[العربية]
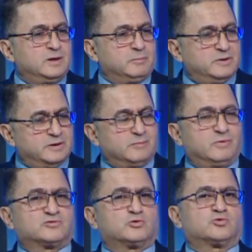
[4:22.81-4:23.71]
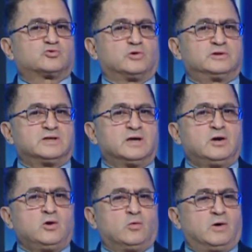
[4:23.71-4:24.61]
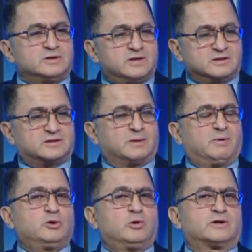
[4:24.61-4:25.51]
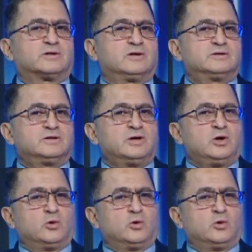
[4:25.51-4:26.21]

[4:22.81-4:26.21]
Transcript: بين مصر والسعوديه وايضا التبادل الرياضي